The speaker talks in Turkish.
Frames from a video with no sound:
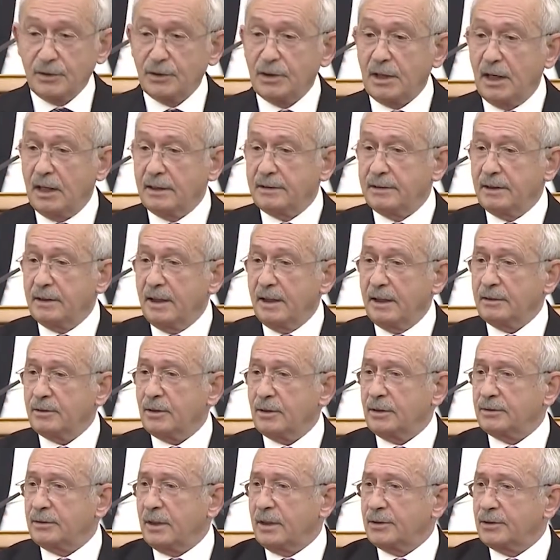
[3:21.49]
Geldiler
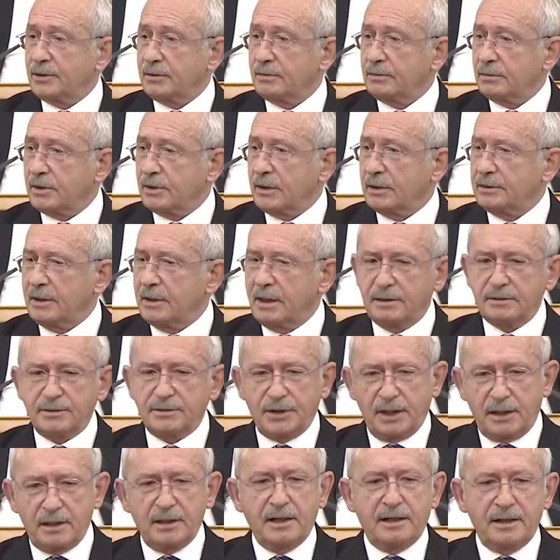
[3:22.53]
Katar Katar
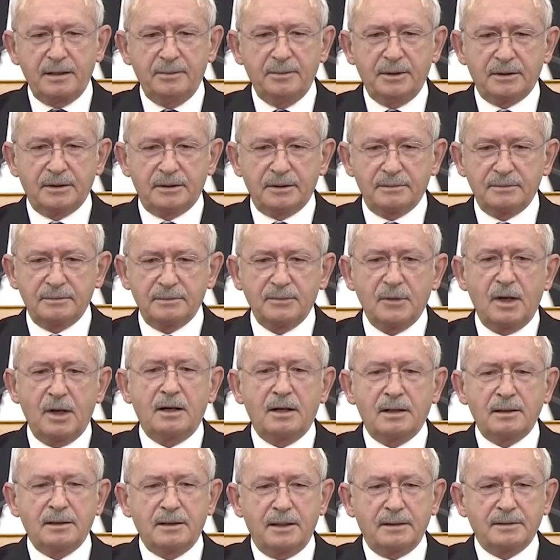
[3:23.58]
şeyhleri miydi?
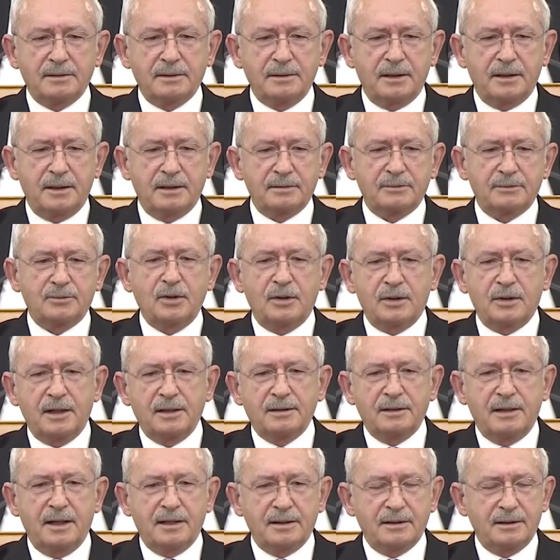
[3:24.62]
Ağırlandılar,
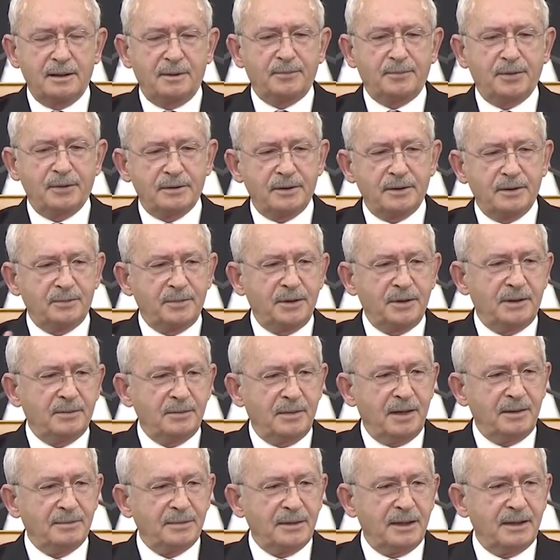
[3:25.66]
törenler yapıldı,
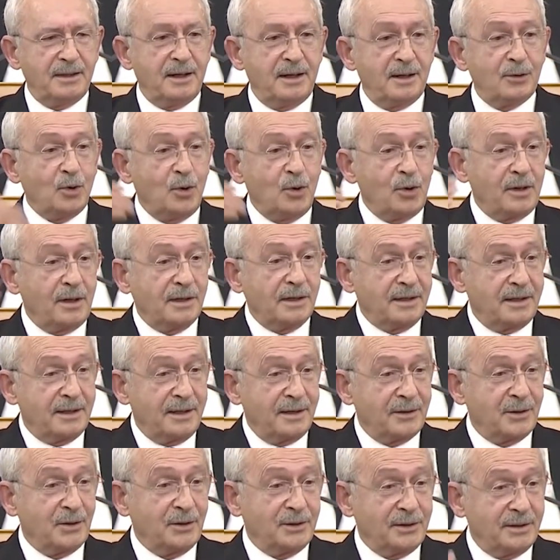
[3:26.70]
bilmem neler,
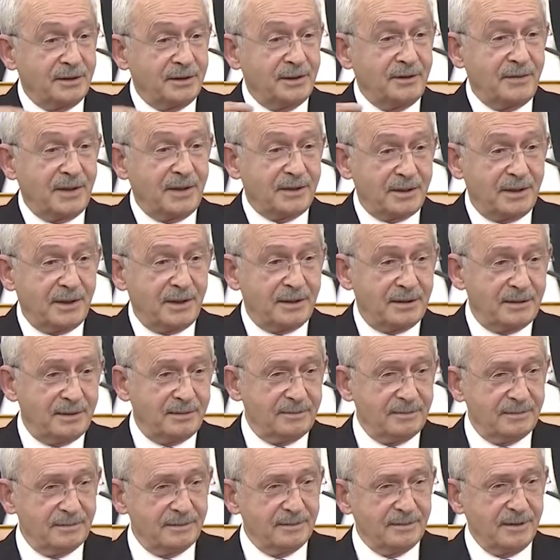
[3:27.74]
oralara gidildi vesaire.
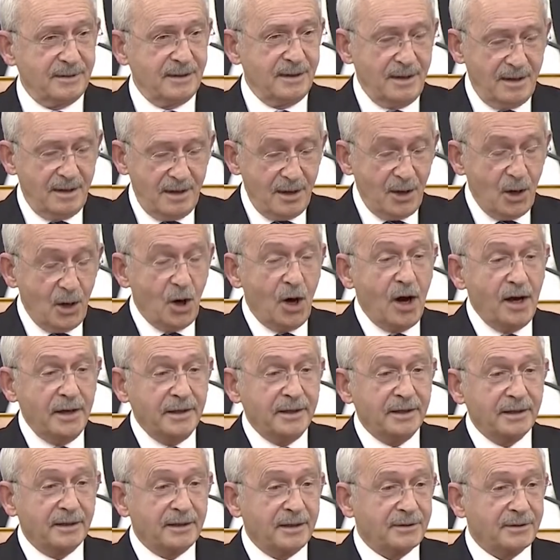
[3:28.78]

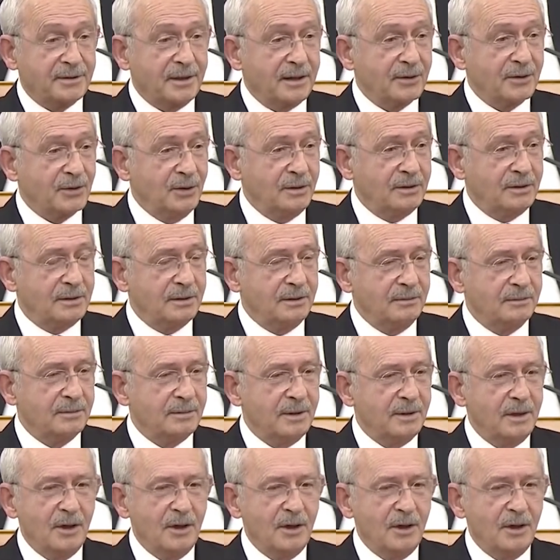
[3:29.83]
Aynı Katar gitti.